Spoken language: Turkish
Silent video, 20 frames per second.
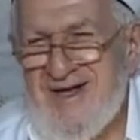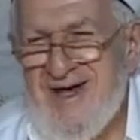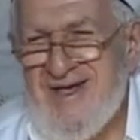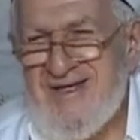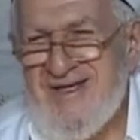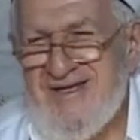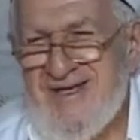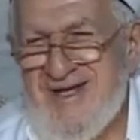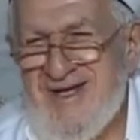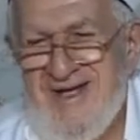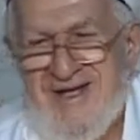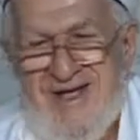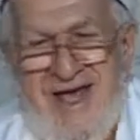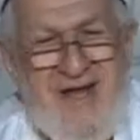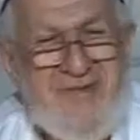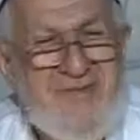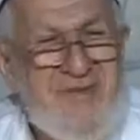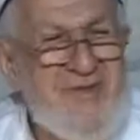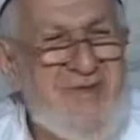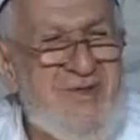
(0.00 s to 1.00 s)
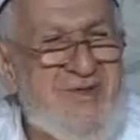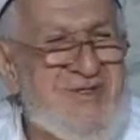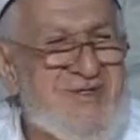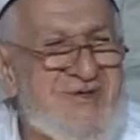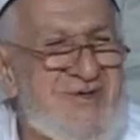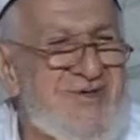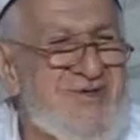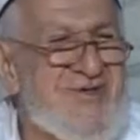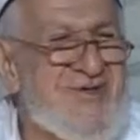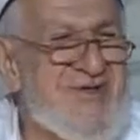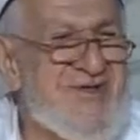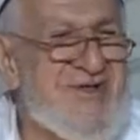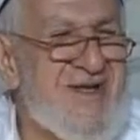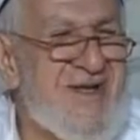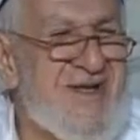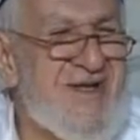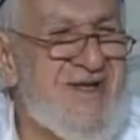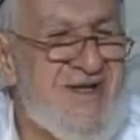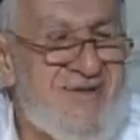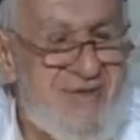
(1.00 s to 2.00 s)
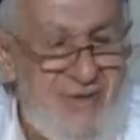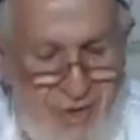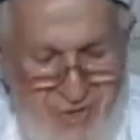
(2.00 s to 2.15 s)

askere gelmemiş küçüklere de